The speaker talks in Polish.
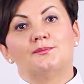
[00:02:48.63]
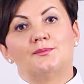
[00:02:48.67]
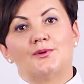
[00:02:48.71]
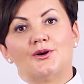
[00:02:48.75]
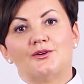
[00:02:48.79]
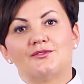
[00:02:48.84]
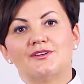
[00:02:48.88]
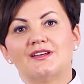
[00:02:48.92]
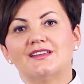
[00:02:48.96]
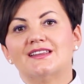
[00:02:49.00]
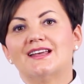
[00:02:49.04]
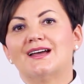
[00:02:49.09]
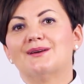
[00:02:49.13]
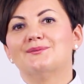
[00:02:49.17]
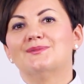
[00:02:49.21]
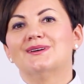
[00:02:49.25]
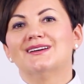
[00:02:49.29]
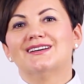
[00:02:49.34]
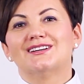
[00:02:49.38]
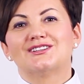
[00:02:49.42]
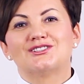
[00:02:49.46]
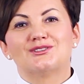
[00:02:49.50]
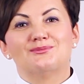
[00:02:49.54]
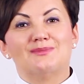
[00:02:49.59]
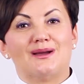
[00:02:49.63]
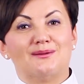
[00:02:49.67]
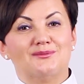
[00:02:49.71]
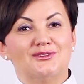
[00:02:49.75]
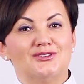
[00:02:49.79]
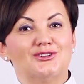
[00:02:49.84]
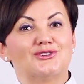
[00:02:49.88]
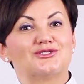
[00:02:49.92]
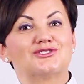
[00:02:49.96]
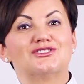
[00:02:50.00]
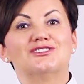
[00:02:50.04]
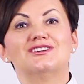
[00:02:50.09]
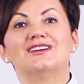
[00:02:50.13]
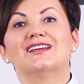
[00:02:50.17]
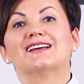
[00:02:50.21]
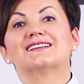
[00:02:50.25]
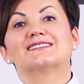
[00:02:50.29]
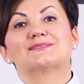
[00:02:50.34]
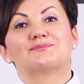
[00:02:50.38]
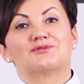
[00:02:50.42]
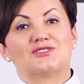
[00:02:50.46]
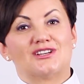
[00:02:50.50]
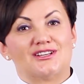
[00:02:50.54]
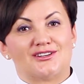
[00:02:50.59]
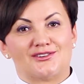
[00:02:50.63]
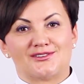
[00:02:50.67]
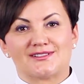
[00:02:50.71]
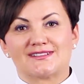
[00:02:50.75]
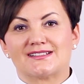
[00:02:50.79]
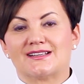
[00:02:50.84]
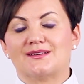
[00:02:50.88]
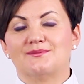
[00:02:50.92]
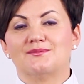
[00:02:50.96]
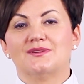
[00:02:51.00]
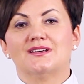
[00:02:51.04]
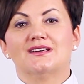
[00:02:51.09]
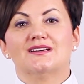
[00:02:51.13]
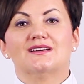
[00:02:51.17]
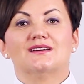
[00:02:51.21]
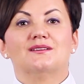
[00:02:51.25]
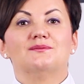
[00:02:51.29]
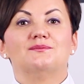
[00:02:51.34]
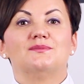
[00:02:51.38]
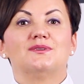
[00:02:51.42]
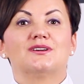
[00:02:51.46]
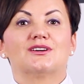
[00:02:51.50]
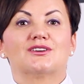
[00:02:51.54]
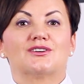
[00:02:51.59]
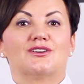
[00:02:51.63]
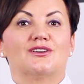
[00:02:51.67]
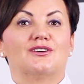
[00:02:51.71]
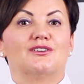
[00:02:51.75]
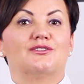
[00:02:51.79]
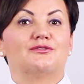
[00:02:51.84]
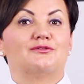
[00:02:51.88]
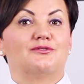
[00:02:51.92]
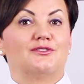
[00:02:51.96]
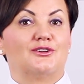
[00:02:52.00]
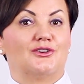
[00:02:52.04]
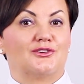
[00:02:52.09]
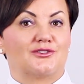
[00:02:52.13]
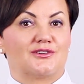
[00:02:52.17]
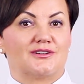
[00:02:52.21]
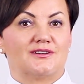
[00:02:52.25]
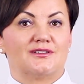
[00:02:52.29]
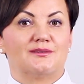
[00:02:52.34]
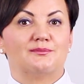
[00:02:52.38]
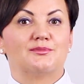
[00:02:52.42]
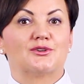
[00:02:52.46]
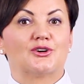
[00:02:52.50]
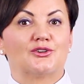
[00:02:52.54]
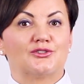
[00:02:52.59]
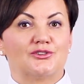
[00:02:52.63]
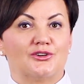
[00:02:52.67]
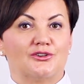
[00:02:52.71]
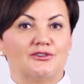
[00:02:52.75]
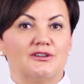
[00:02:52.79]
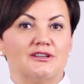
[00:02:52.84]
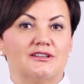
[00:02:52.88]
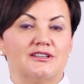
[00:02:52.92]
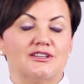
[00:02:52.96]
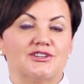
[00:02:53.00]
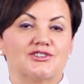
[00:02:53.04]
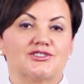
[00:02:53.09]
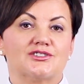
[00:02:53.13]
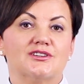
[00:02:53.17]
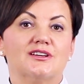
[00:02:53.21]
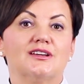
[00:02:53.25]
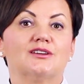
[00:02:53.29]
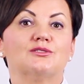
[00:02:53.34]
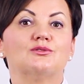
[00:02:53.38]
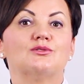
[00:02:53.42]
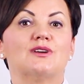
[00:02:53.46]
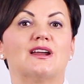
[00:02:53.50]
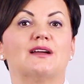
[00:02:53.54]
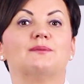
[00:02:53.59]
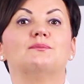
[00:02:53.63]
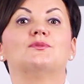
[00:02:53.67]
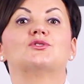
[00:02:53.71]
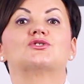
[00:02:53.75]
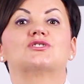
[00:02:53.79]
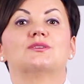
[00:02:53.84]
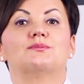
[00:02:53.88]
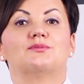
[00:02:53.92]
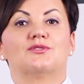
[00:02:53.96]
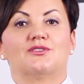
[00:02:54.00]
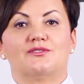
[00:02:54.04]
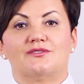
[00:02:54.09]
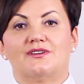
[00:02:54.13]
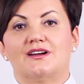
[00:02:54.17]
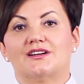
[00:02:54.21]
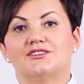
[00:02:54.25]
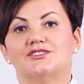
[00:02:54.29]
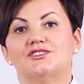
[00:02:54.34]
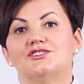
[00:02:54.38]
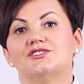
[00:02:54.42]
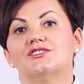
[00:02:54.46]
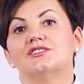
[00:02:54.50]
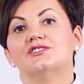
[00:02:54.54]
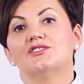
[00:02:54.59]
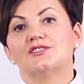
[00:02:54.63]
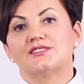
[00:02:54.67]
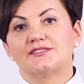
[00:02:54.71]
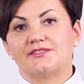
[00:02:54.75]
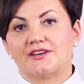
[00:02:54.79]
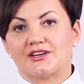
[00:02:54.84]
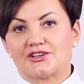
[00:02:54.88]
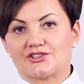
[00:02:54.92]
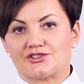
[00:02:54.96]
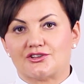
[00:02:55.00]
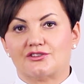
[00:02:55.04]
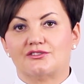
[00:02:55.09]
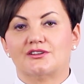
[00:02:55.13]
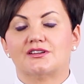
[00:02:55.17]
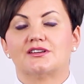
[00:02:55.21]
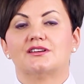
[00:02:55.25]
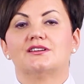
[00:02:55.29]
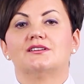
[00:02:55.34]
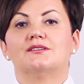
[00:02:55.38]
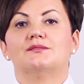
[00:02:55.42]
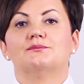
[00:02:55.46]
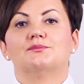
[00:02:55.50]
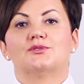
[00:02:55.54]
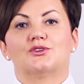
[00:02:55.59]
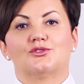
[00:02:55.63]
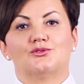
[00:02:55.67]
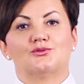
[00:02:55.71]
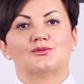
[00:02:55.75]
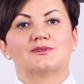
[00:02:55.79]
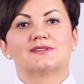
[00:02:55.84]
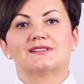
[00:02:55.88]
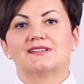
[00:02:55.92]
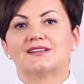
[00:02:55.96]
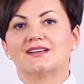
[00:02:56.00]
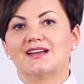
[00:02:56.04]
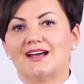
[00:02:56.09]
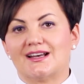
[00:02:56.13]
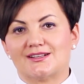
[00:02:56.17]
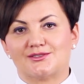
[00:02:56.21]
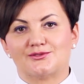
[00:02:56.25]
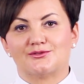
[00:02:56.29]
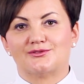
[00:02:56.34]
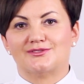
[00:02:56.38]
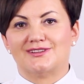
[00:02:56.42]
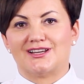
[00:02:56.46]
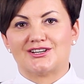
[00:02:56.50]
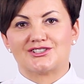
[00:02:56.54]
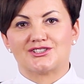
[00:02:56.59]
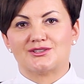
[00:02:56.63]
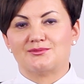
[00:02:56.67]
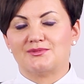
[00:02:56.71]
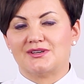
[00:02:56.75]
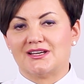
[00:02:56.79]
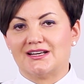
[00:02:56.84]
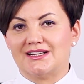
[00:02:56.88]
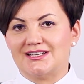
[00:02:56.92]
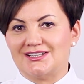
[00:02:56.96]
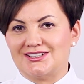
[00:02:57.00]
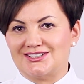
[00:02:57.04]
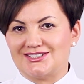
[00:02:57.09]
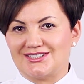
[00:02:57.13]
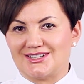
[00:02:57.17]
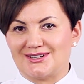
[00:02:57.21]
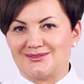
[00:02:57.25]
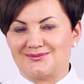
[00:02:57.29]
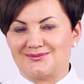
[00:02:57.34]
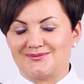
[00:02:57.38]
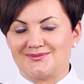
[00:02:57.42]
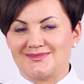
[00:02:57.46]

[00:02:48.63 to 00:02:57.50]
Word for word: powie nam, czy mamy do czynienia z przerostem mikroflory protolitycznej, która może prowadzić do zwiększonej produkcji gazu w naszym jelicie.